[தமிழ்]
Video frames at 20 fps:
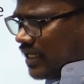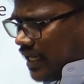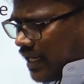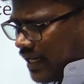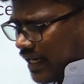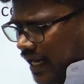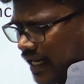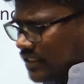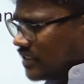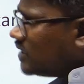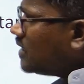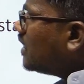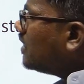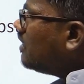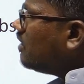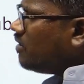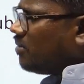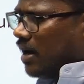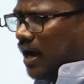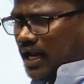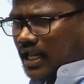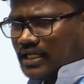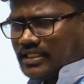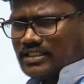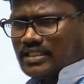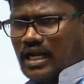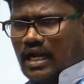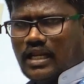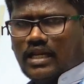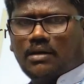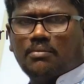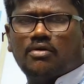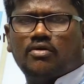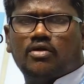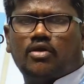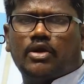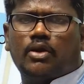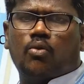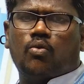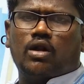ரியாக்ஷன்ஸ் அதுதான் நம்ம அலர்ஜினாலே
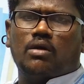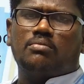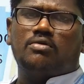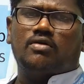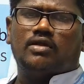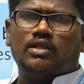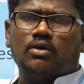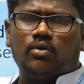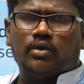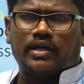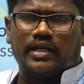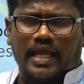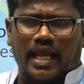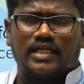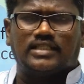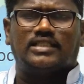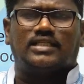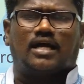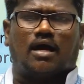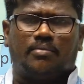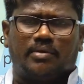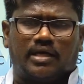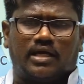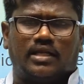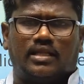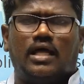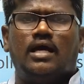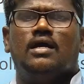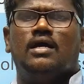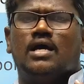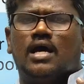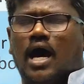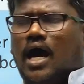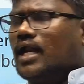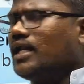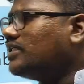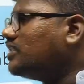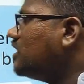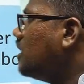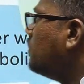நம்மளுடைய உடம்பு வந்து ஒரு ரியாக்ஷன் காமிக்கிறது தான்
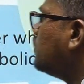அலர்ஜி நம்ம